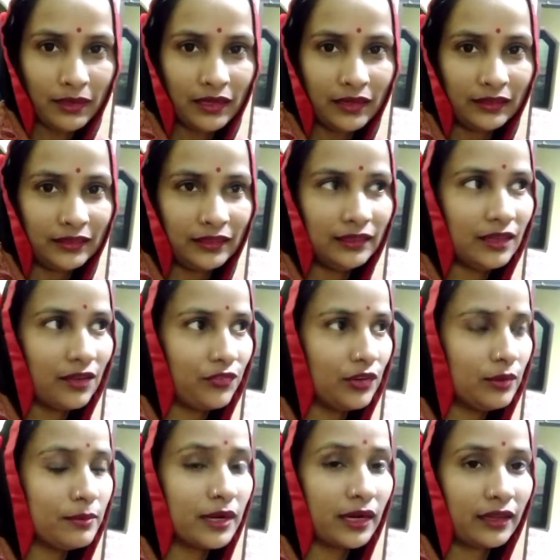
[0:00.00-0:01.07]
भी लेते हैं या
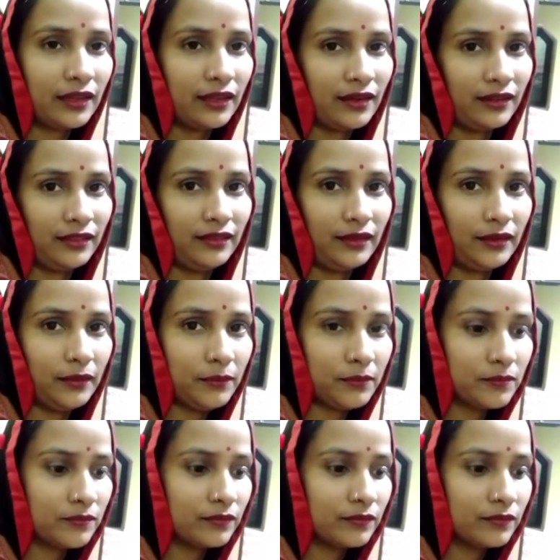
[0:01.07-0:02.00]
फिर हम रखे रहते हैं